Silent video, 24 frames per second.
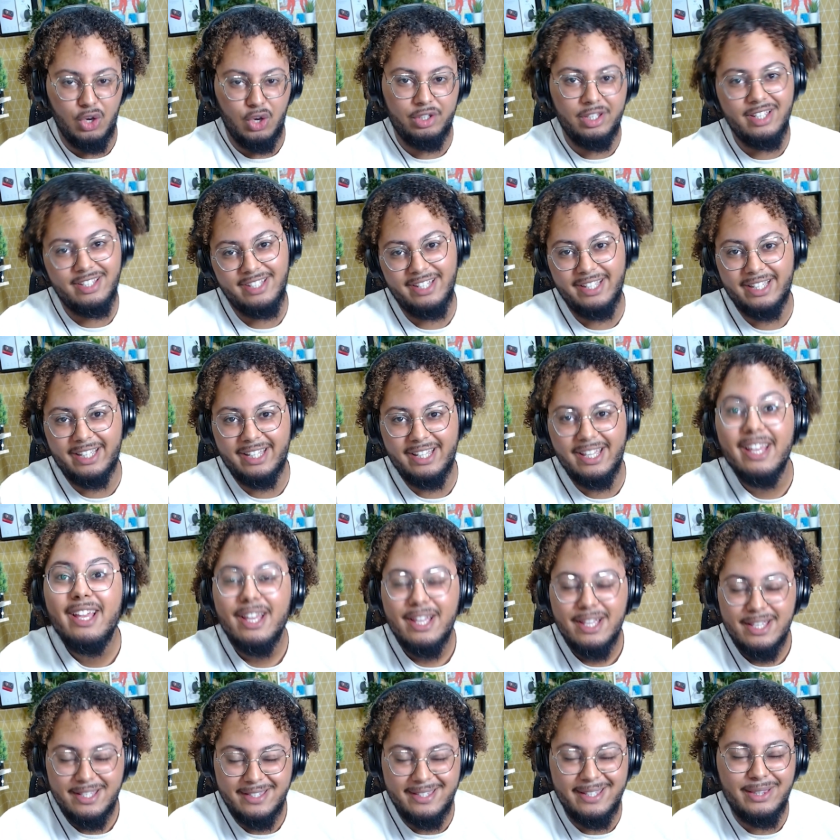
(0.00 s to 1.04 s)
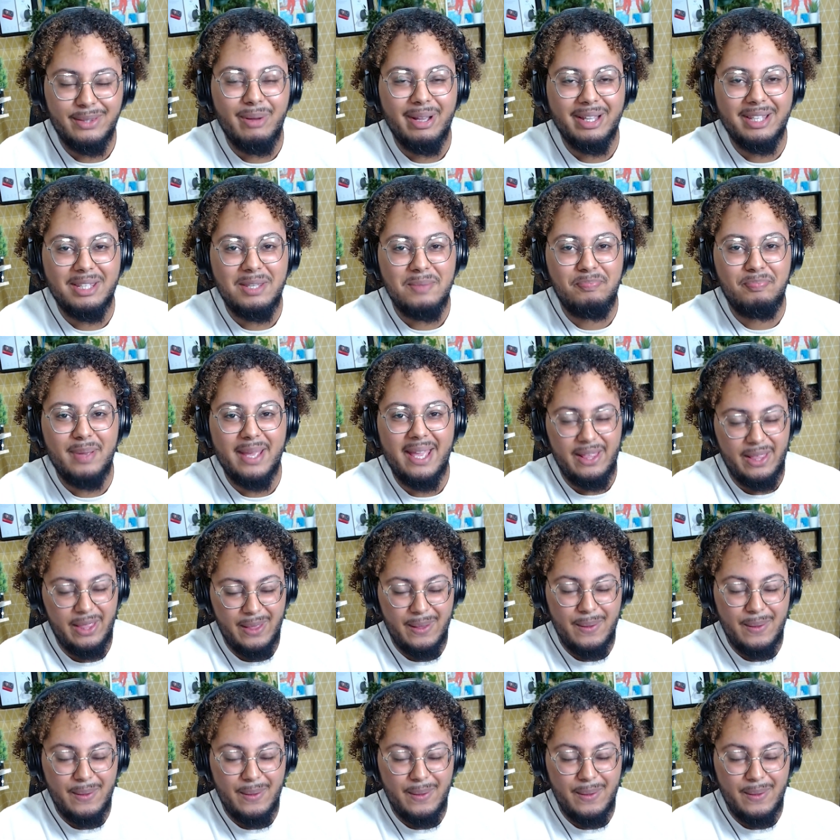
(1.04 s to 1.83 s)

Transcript: Ok, chérie, c'est toi qui paye.